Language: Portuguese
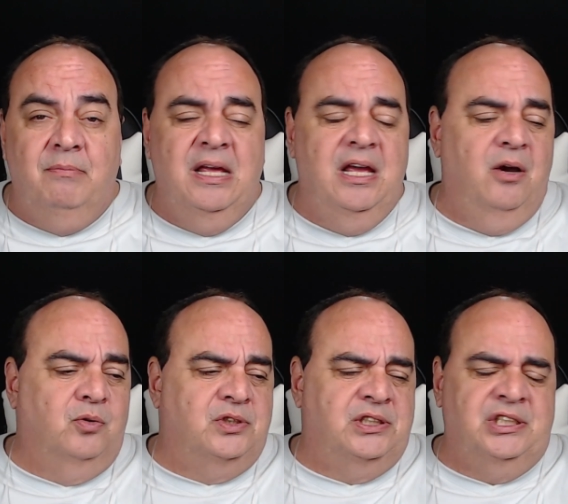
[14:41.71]

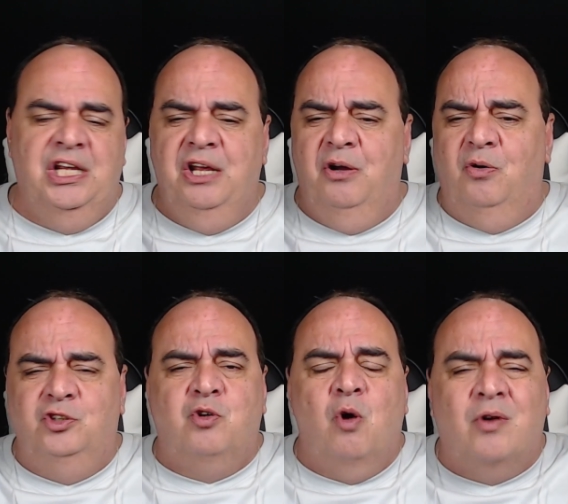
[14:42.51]
Meu, seu,
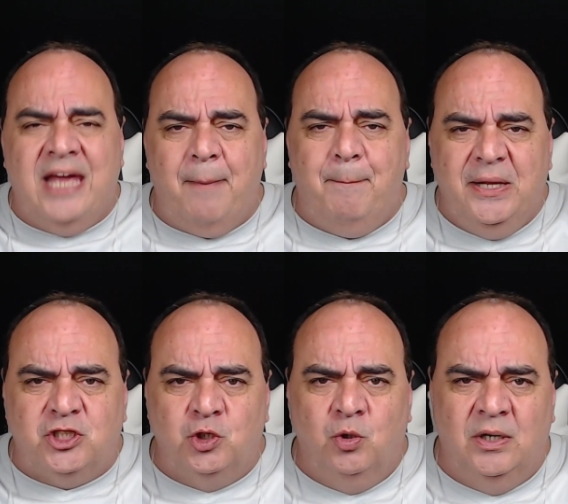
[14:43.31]
de qualquer
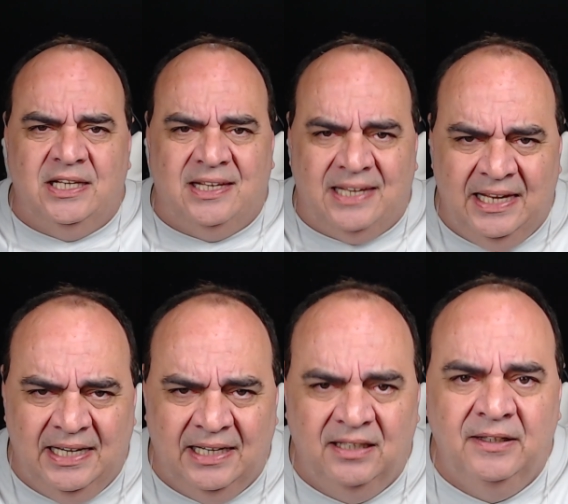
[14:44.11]
pessoa que
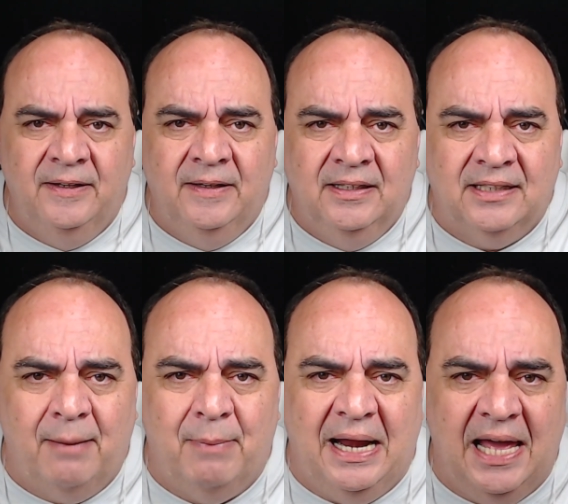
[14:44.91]
queira
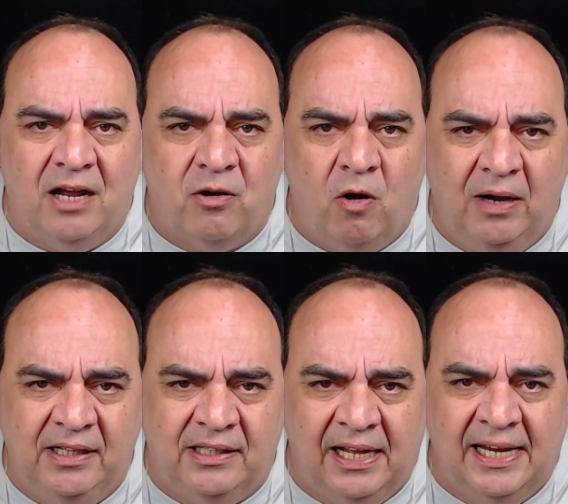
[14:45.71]
trabalhar com a
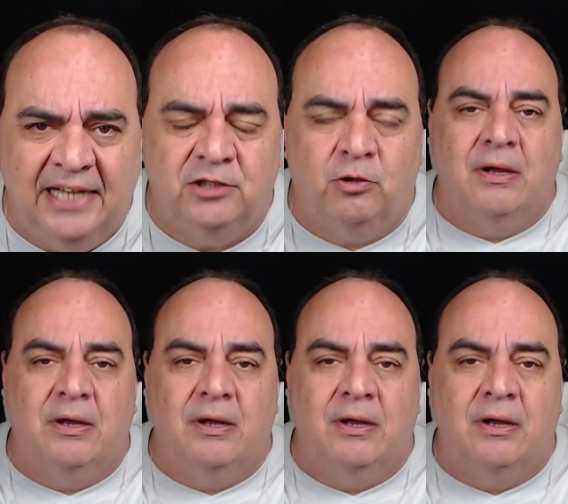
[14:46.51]
internet.